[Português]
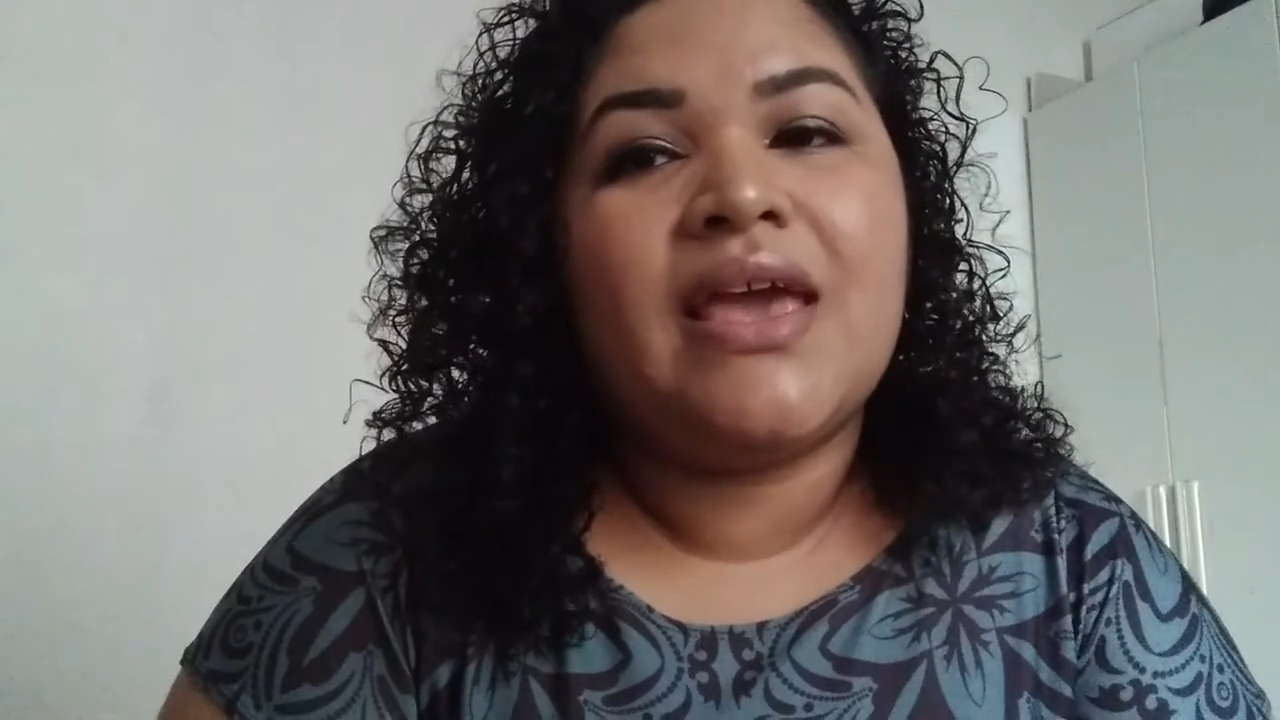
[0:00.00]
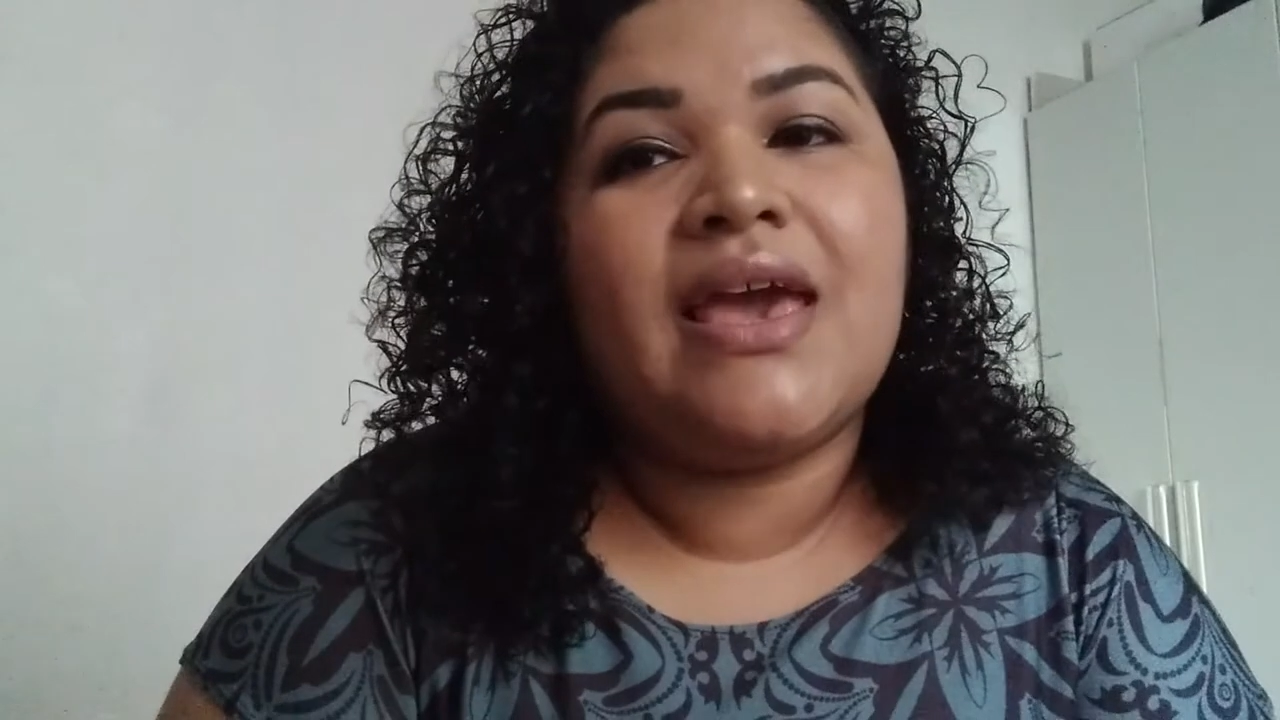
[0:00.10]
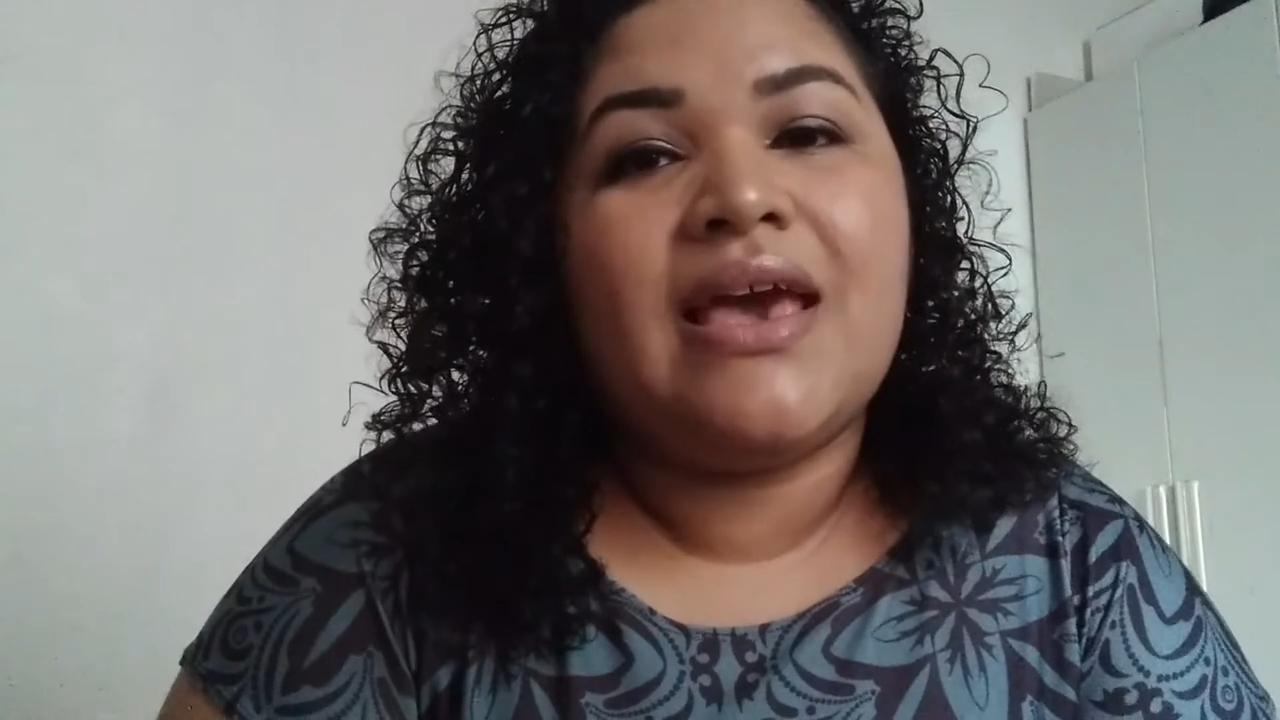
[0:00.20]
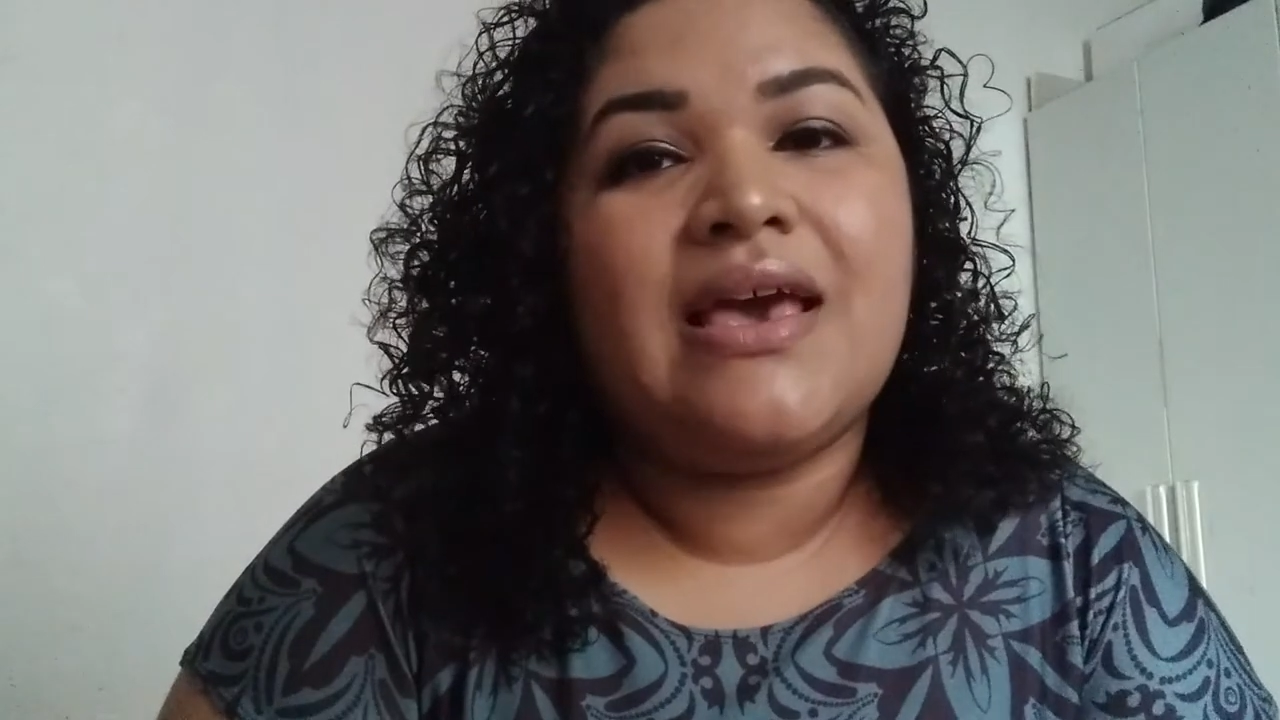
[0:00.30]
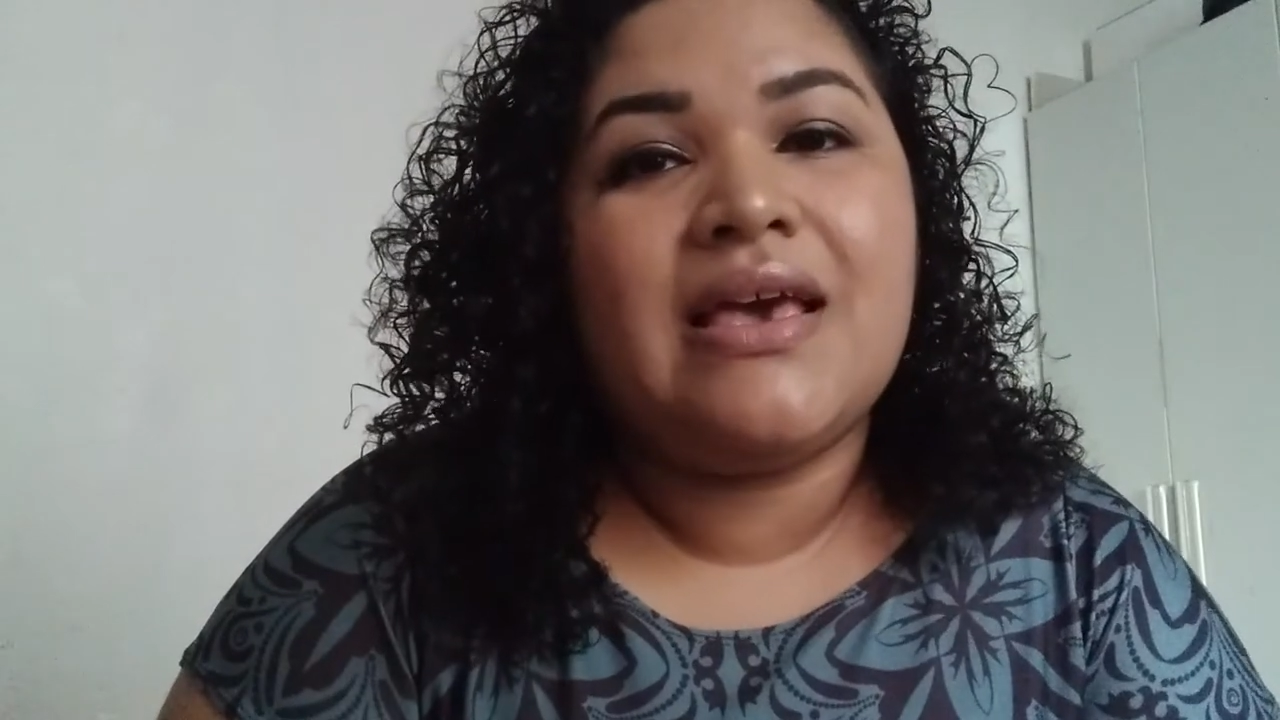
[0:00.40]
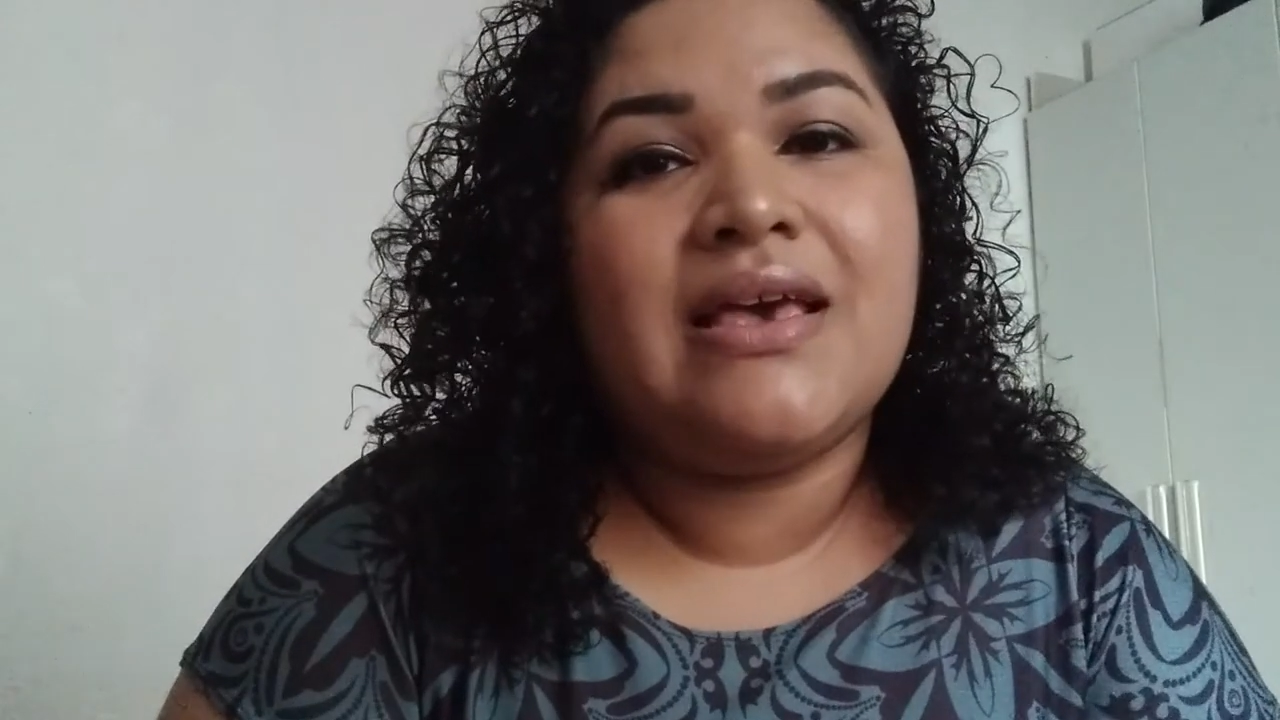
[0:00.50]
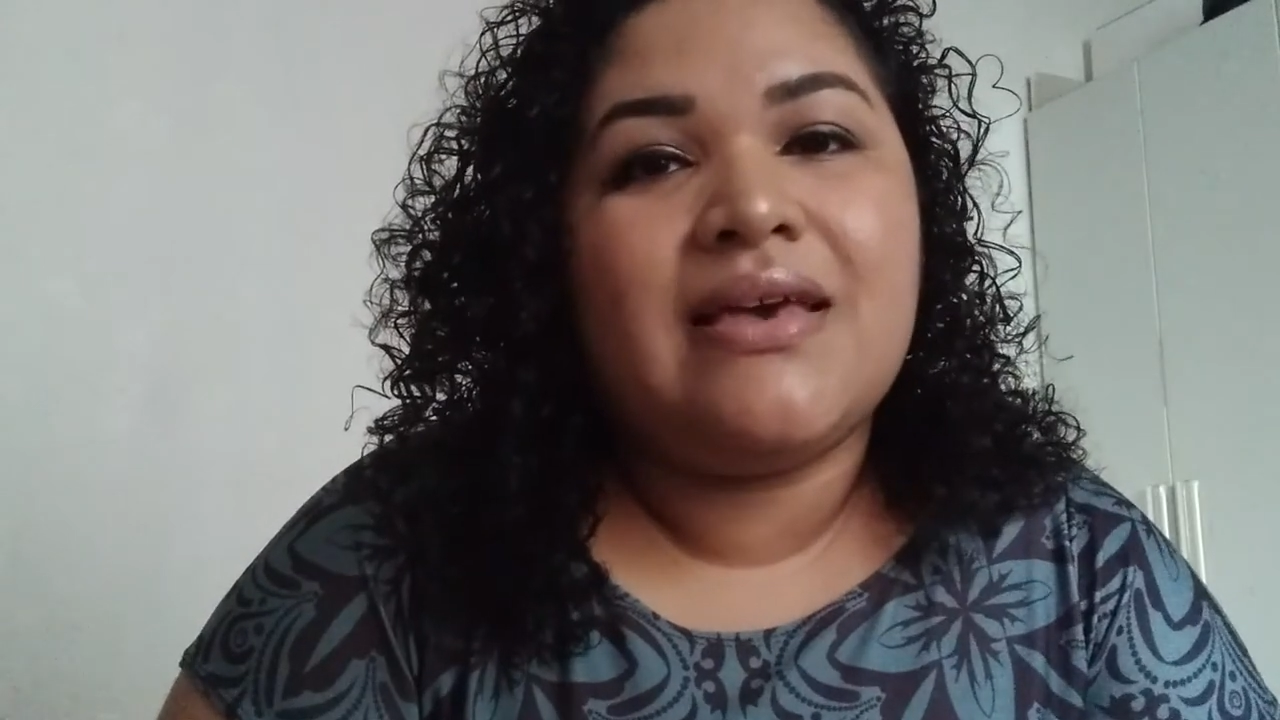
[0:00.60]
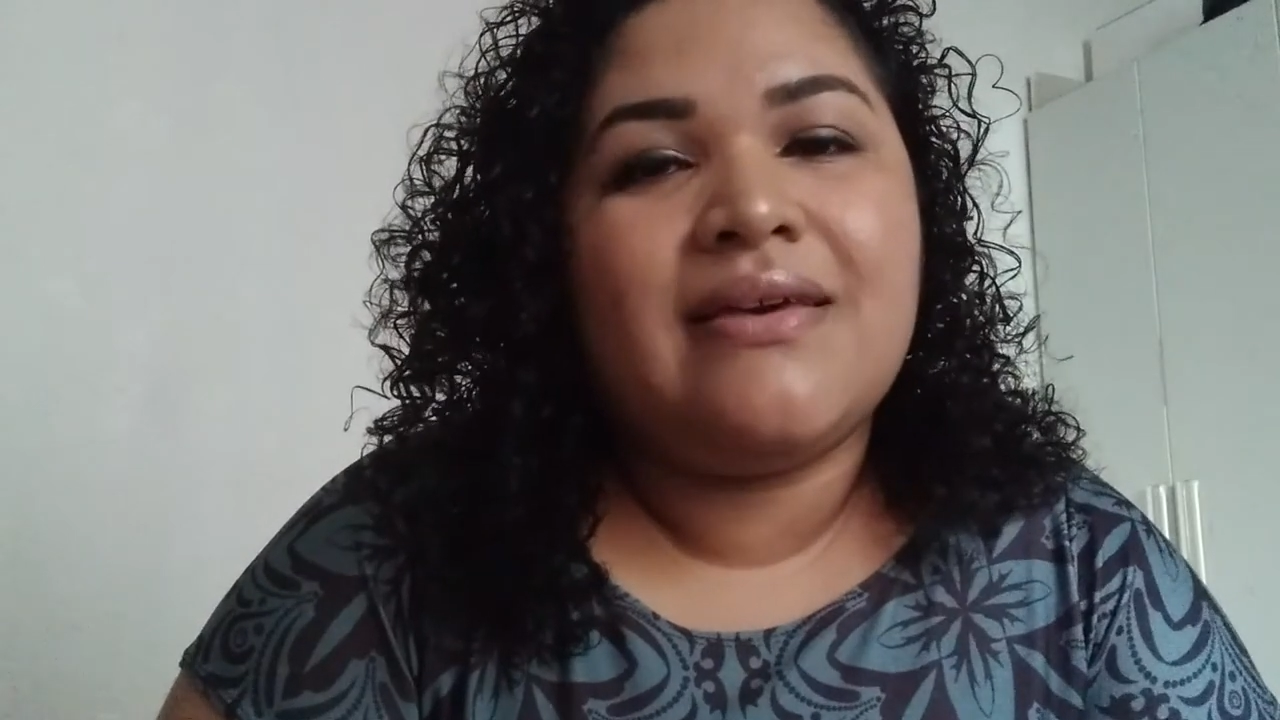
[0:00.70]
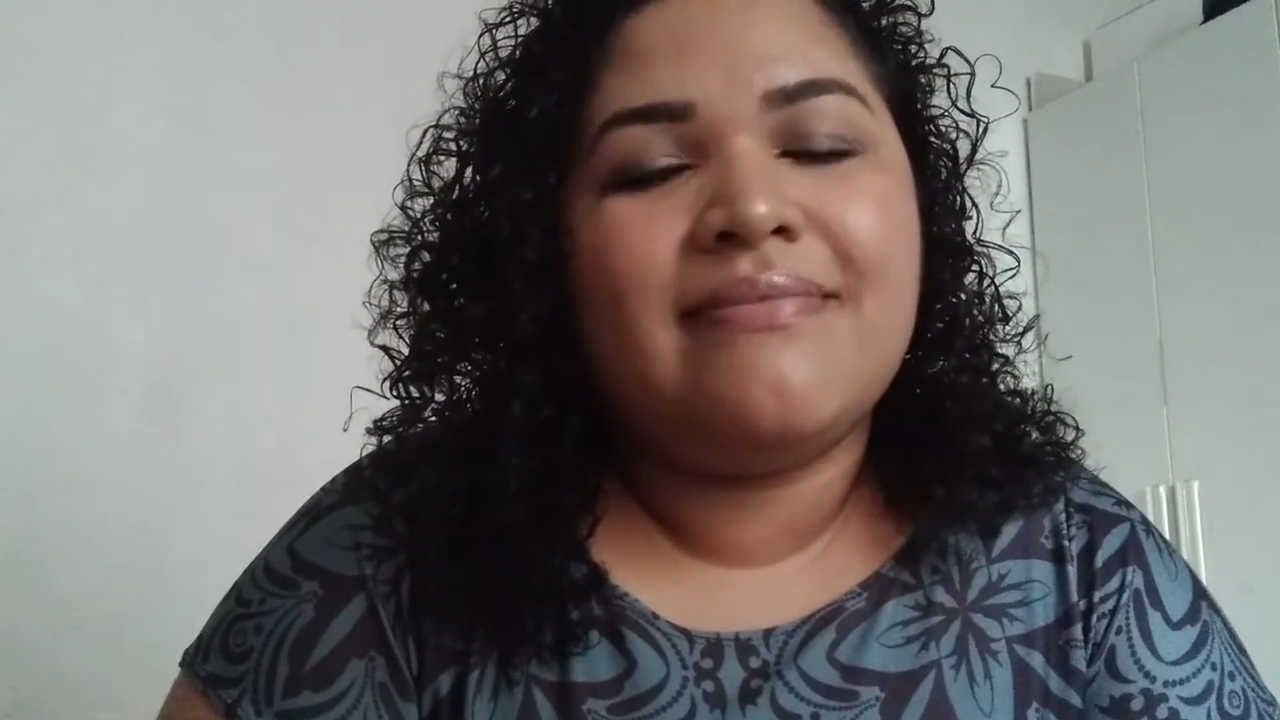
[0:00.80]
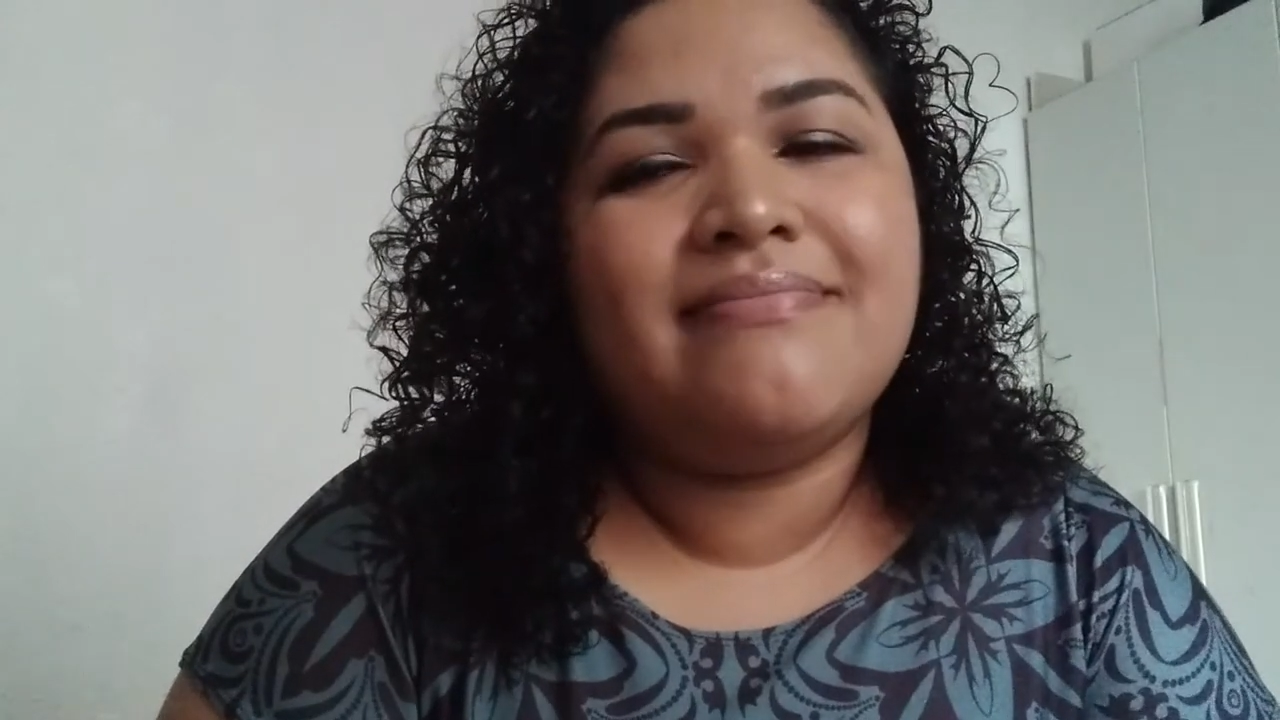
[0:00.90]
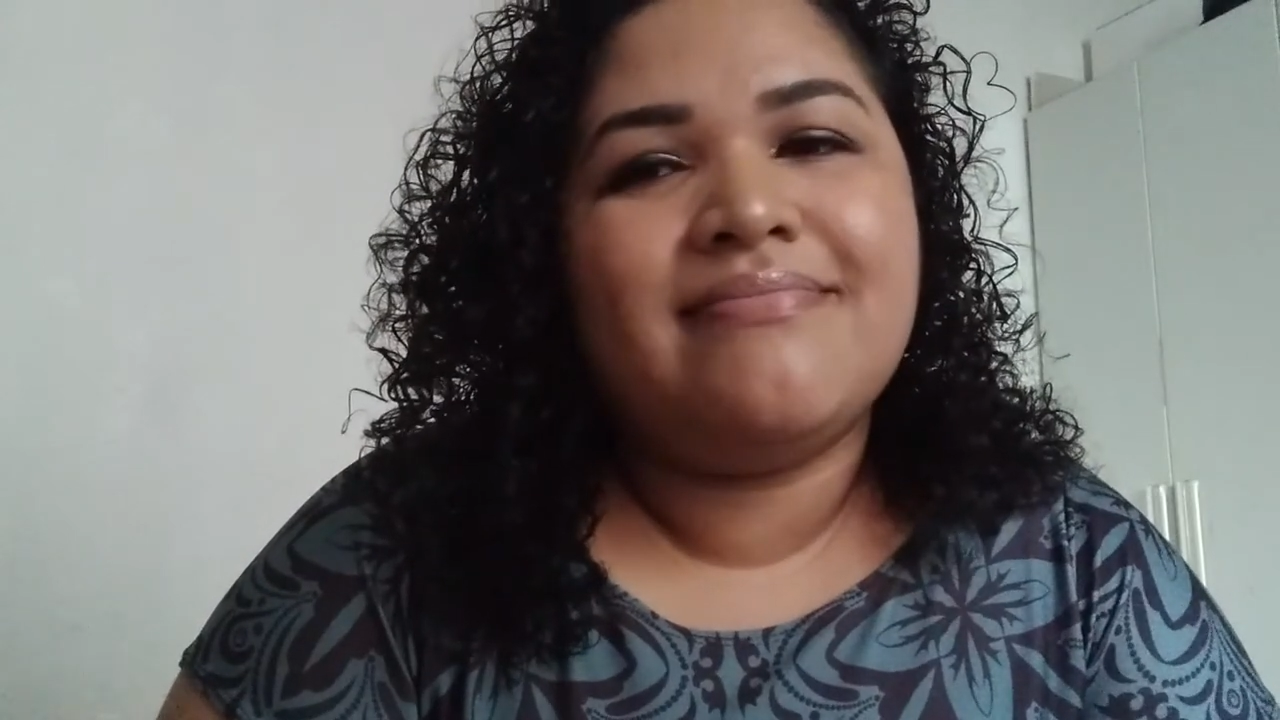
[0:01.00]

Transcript: É...